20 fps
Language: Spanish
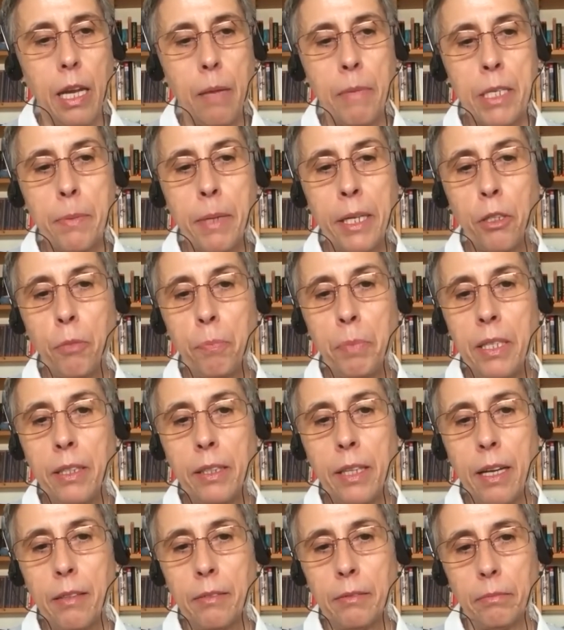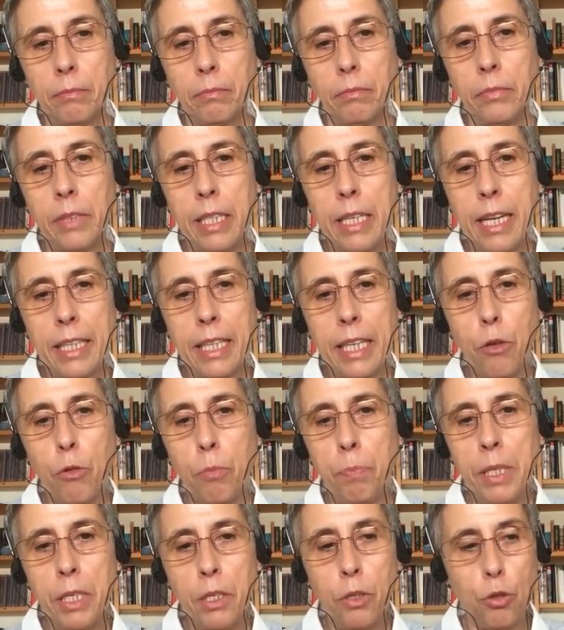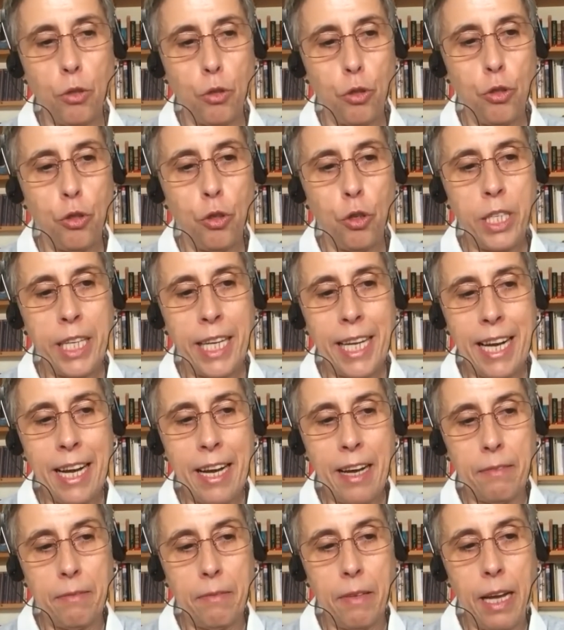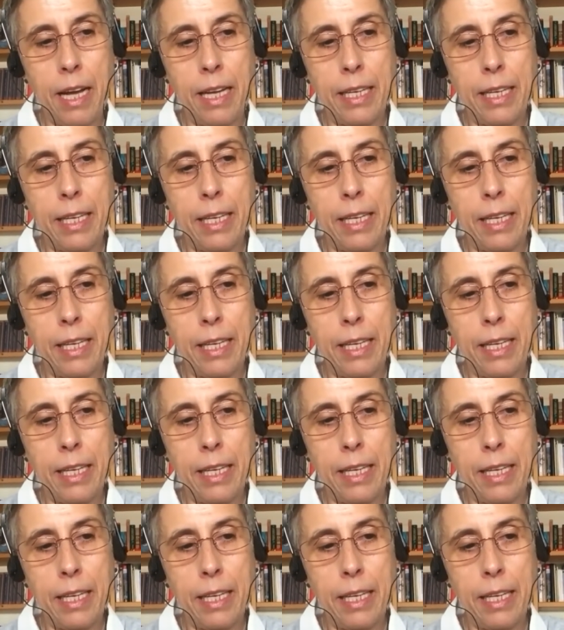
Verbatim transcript: La más variopinta, de la que opino no llega